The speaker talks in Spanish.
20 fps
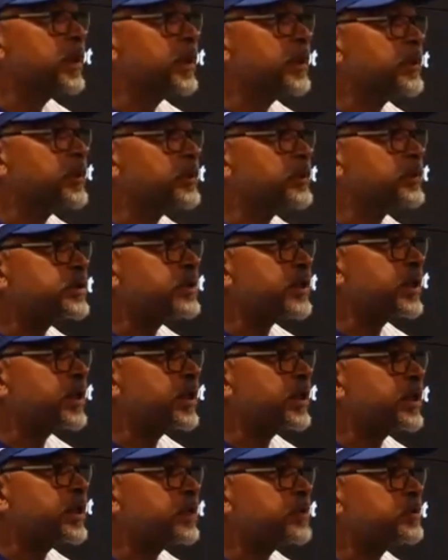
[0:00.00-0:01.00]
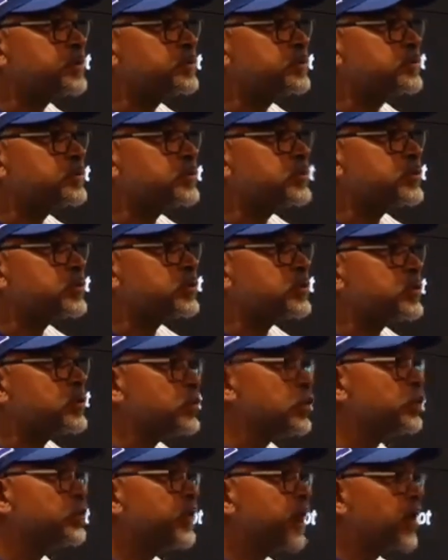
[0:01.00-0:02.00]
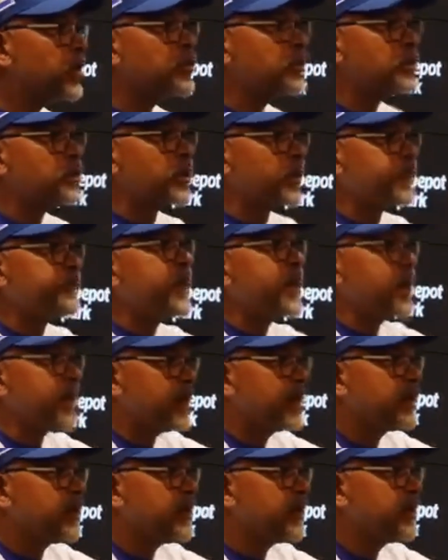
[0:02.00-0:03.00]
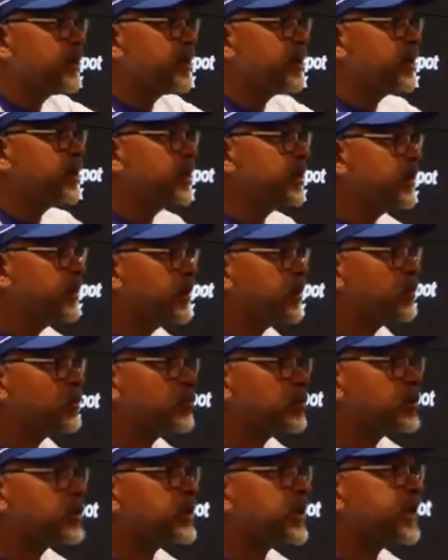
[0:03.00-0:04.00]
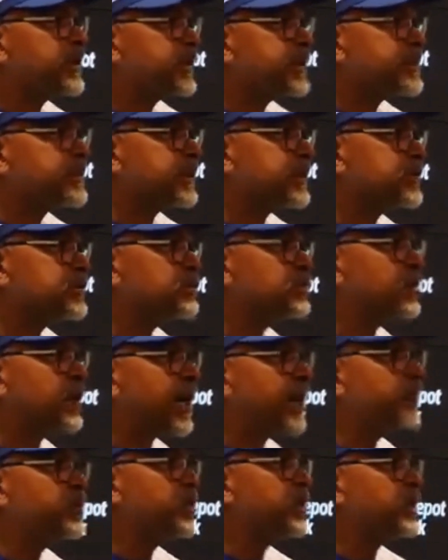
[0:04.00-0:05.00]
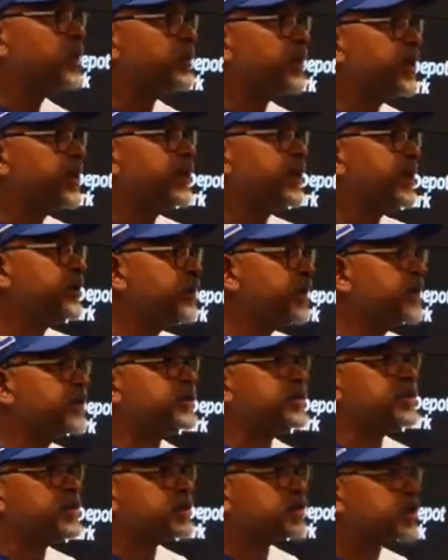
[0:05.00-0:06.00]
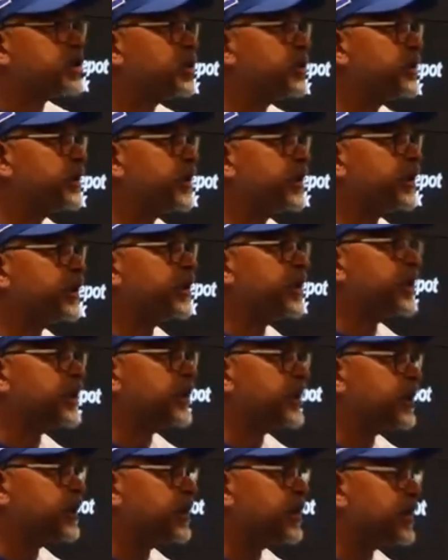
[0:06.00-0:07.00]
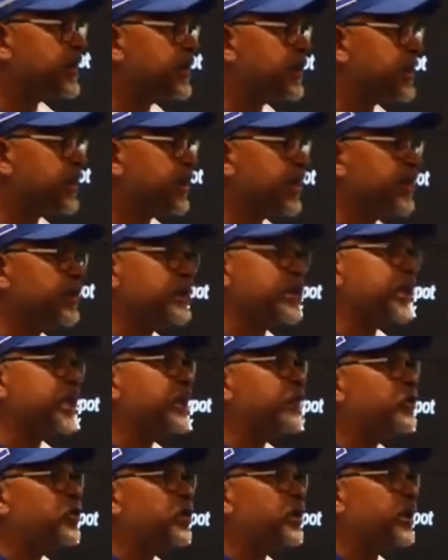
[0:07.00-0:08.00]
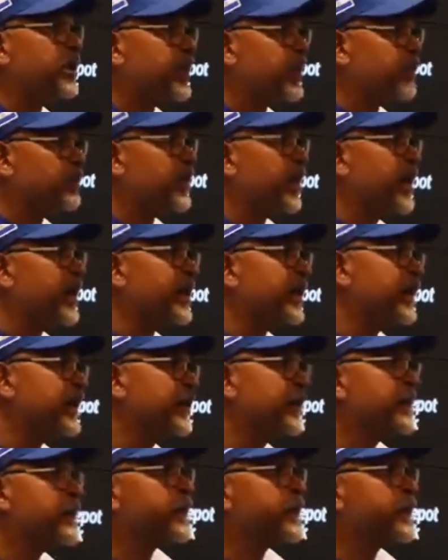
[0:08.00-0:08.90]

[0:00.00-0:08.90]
entonces, uno va con lo que va. Uno trata de hacer sus cambios dependiendo de las situaciones y, quién tenemos en, en, banca.